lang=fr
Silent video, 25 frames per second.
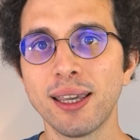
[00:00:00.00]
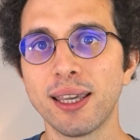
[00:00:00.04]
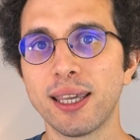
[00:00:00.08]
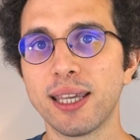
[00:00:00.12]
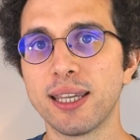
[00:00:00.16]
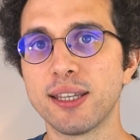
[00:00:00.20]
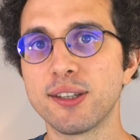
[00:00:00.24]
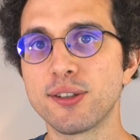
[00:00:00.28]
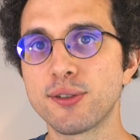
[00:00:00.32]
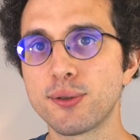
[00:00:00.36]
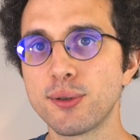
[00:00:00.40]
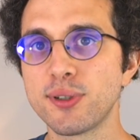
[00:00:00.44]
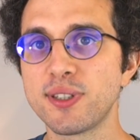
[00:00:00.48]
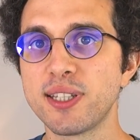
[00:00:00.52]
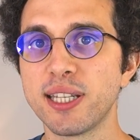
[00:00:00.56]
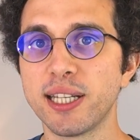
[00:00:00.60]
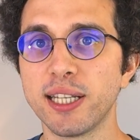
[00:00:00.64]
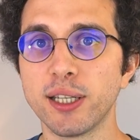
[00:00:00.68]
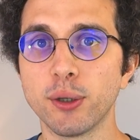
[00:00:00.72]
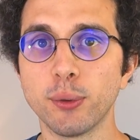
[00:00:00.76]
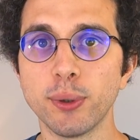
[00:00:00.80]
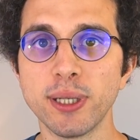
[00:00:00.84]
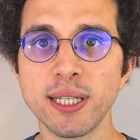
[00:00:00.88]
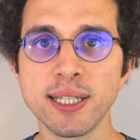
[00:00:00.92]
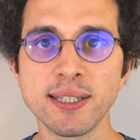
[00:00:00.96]
et Suzy
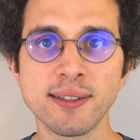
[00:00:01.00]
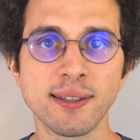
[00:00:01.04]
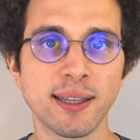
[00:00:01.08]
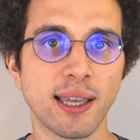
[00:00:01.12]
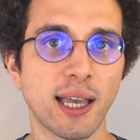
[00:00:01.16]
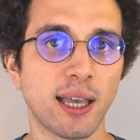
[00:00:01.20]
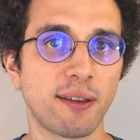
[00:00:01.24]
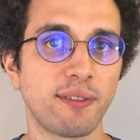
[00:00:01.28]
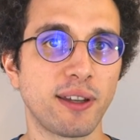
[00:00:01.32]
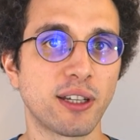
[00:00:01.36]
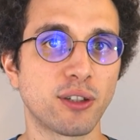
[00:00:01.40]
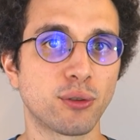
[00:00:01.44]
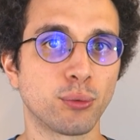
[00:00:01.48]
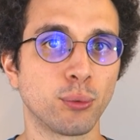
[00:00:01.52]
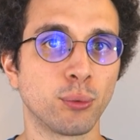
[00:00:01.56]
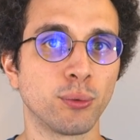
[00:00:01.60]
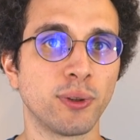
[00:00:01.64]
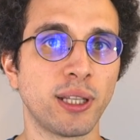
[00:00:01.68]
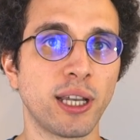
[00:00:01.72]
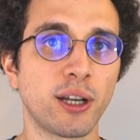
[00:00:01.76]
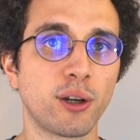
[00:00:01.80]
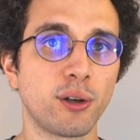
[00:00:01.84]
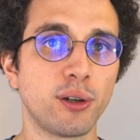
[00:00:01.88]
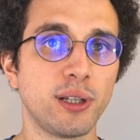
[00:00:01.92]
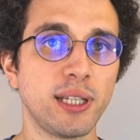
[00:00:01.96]
Lewis, avec son
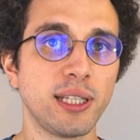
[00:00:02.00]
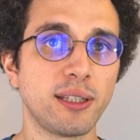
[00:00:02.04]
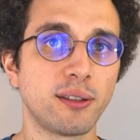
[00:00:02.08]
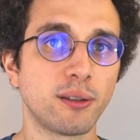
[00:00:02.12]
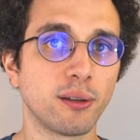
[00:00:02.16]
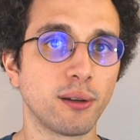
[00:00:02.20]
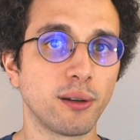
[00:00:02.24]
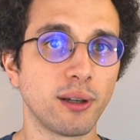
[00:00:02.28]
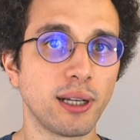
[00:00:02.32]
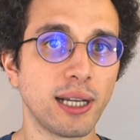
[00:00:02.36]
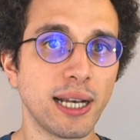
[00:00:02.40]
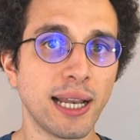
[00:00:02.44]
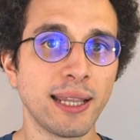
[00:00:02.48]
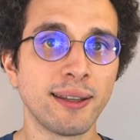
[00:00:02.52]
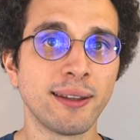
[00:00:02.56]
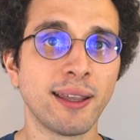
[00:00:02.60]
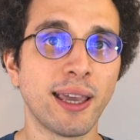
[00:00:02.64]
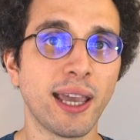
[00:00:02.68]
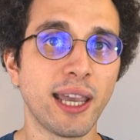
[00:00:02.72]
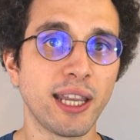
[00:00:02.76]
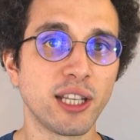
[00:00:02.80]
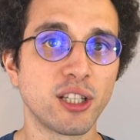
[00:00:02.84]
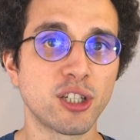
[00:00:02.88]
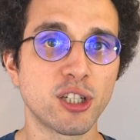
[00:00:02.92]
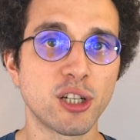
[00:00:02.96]
acolyte Glenn
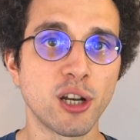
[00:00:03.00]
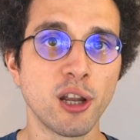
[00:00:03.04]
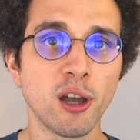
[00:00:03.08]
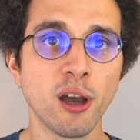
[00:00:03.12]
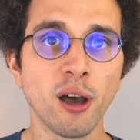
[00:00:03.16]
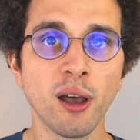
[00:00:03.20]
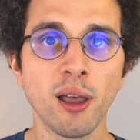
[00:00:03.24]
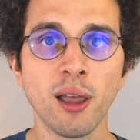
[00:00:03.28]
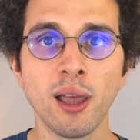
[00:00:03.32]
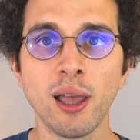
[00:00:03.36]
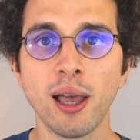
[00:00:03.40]
Eichler,